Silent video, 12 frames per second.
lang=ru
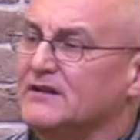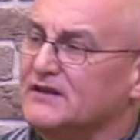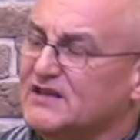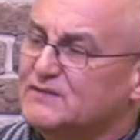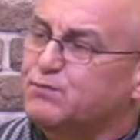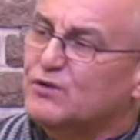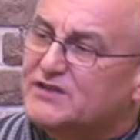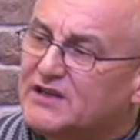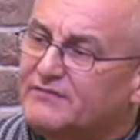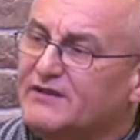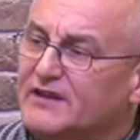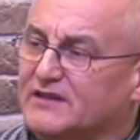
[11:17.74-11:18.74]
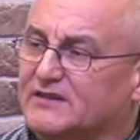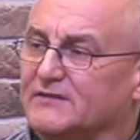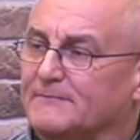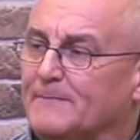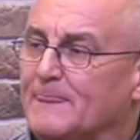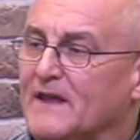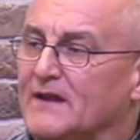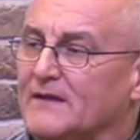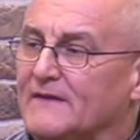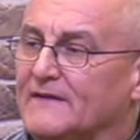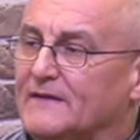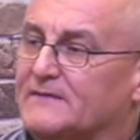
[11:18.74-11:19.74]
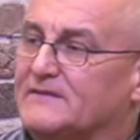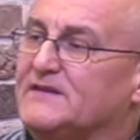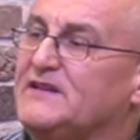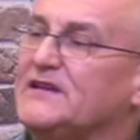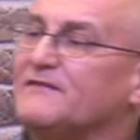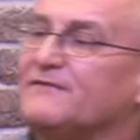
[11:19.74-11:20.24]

Господь говорит – не